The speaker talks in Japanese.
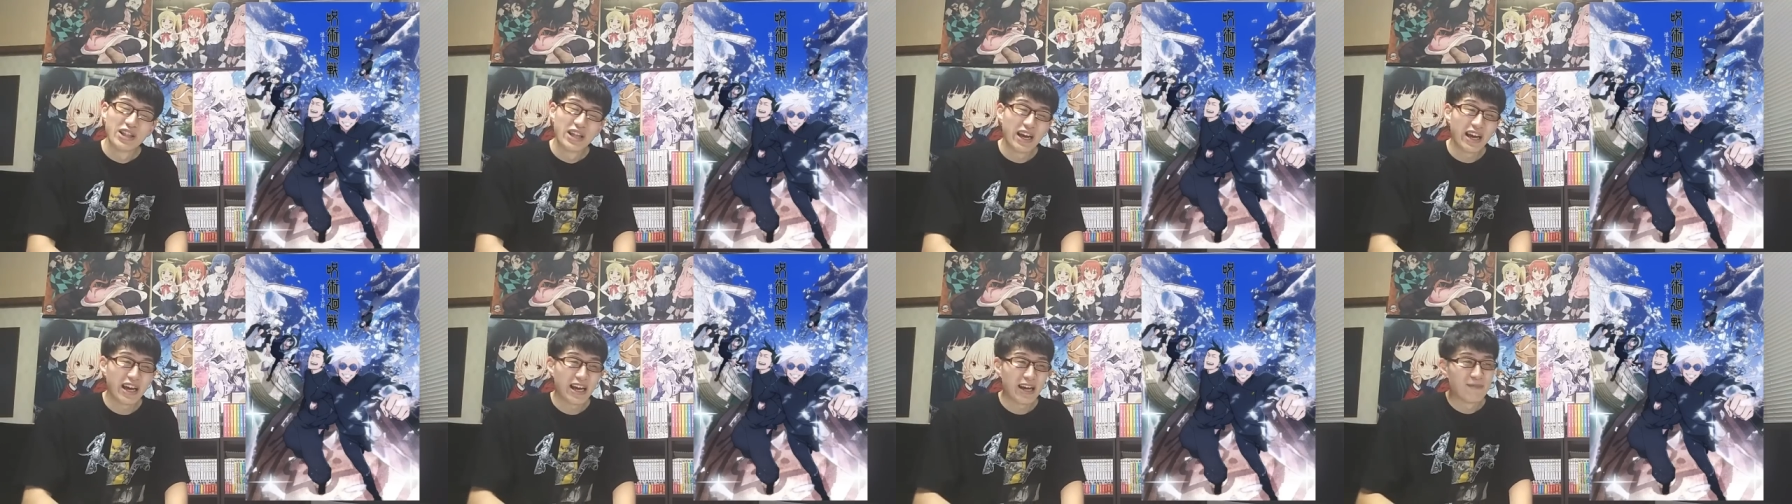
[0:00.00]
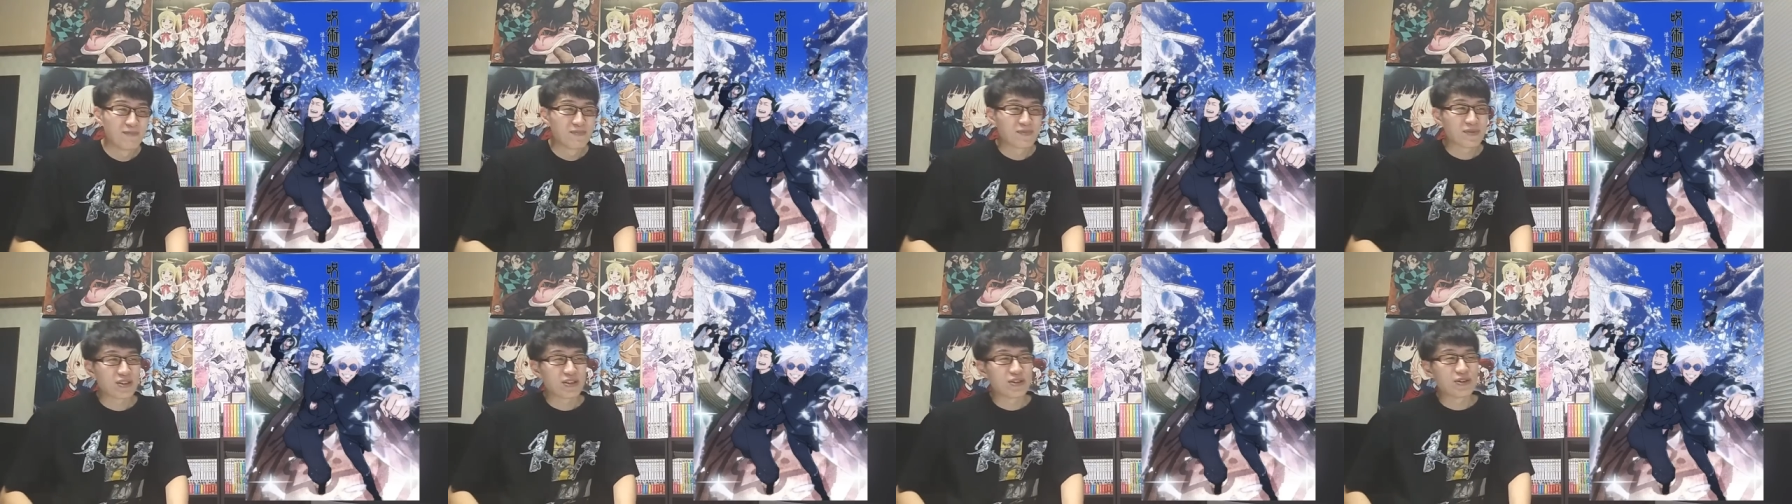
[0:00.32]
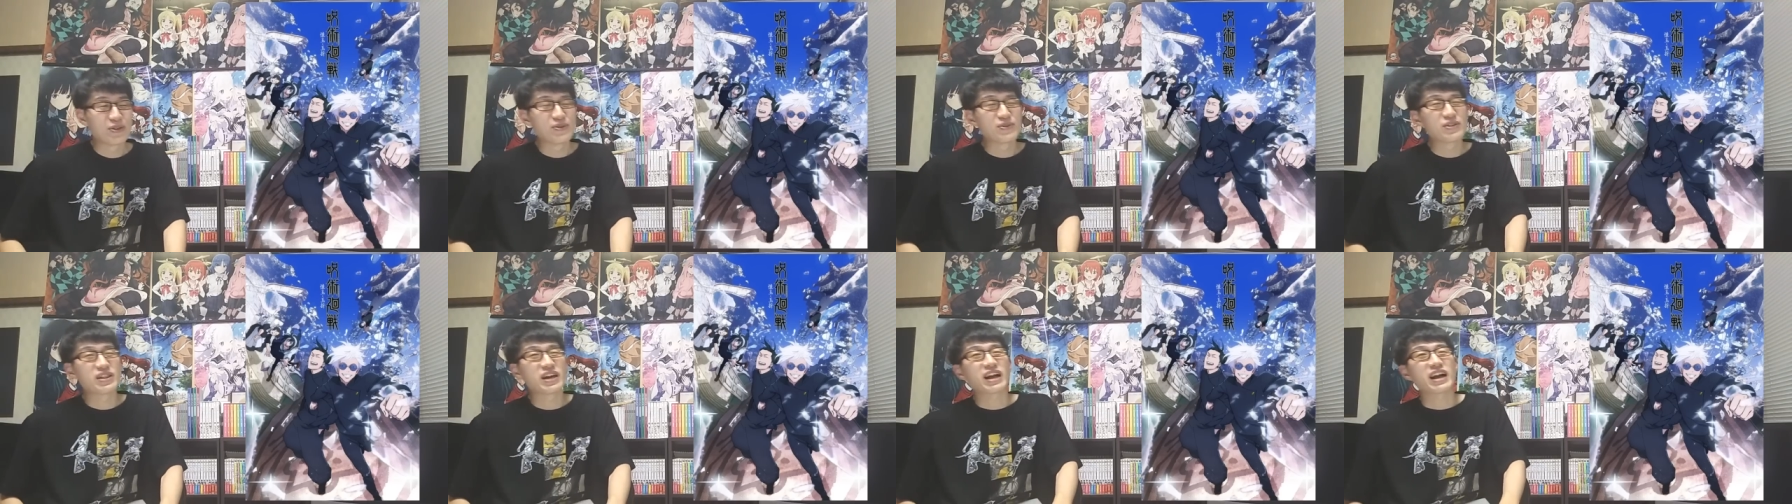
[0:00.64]
ね、
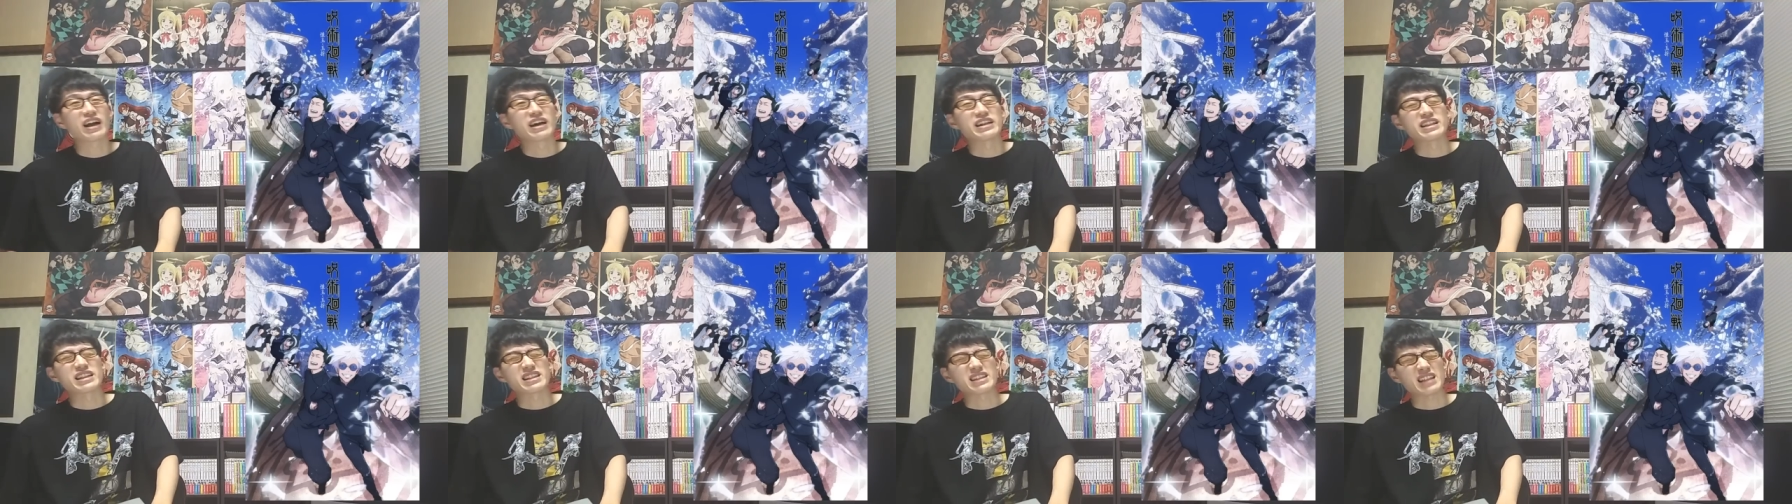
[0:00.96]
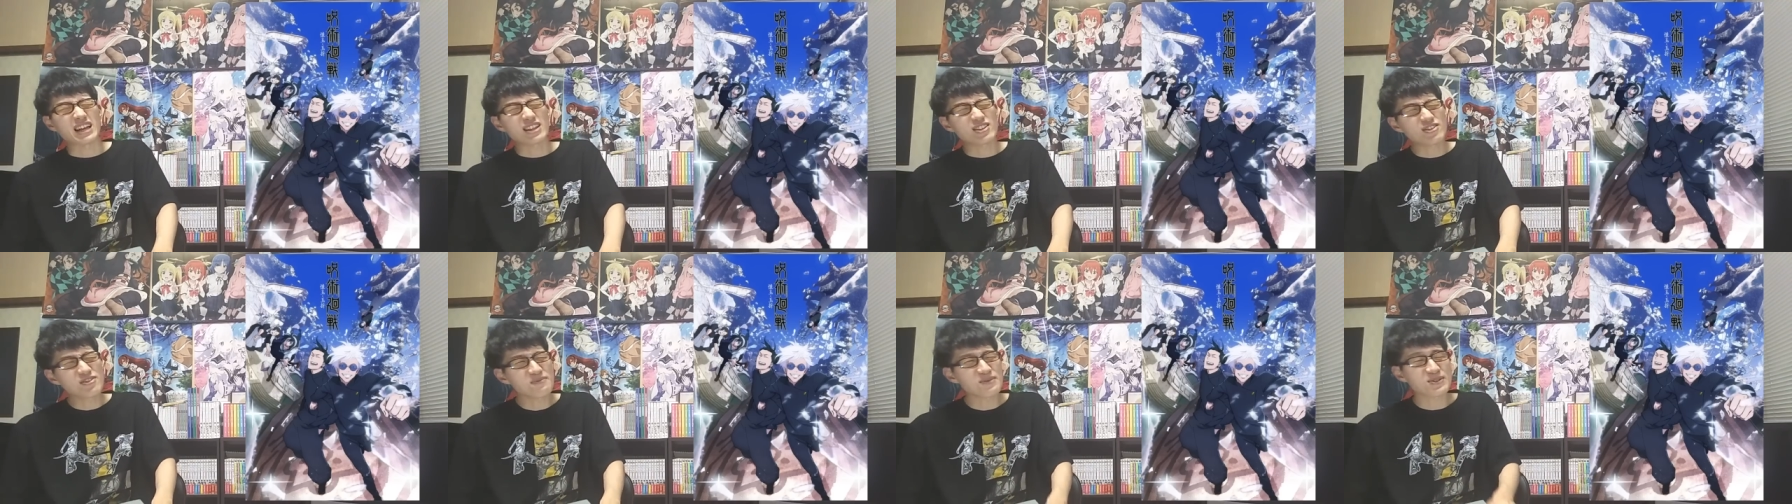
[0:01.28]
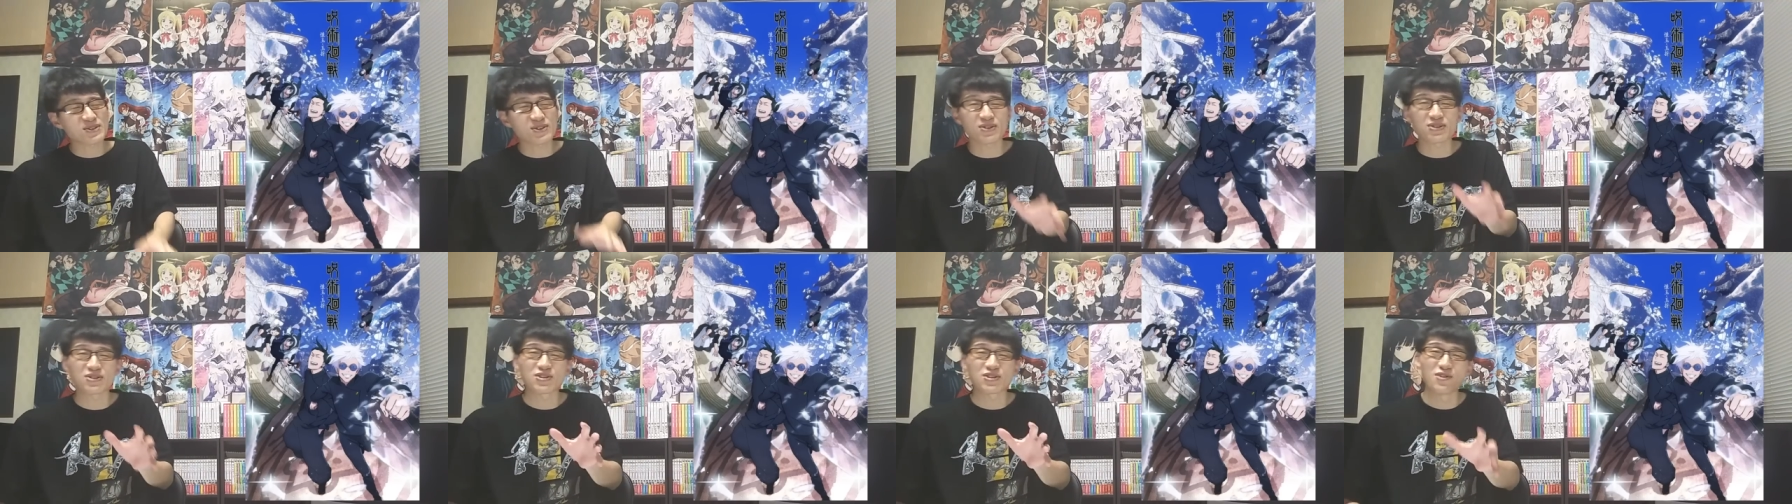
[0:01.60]
いう中で頼
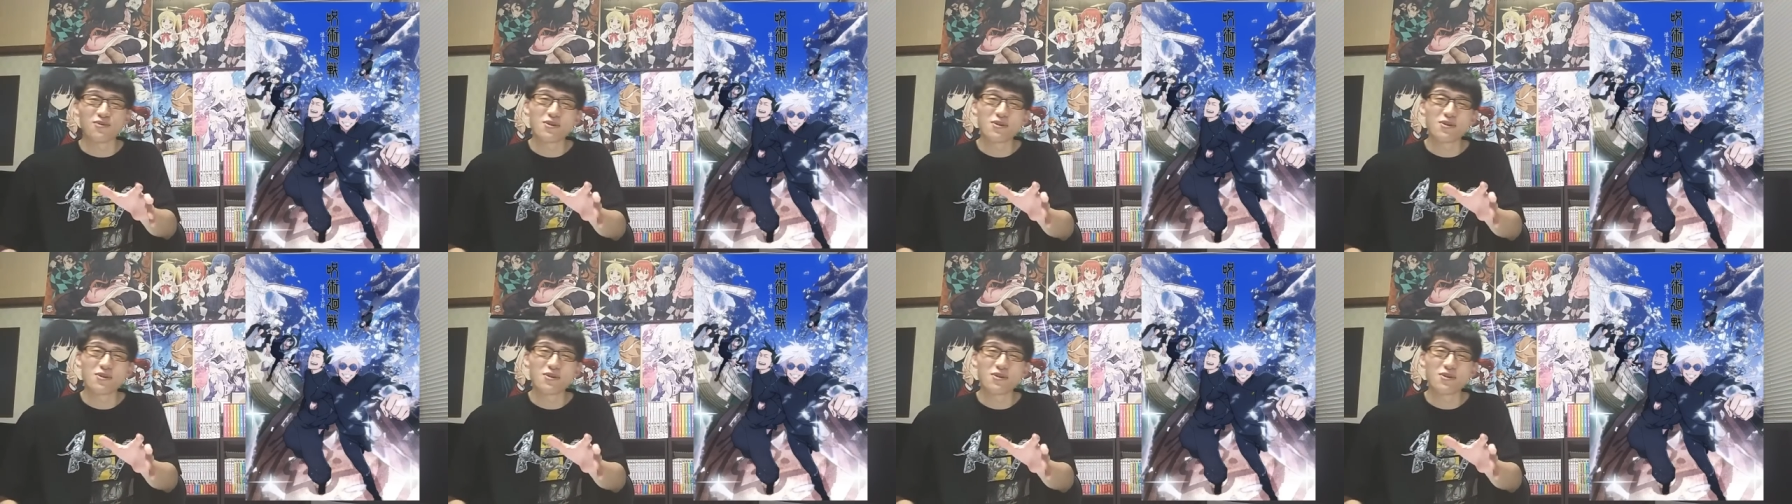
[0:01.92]
むぞって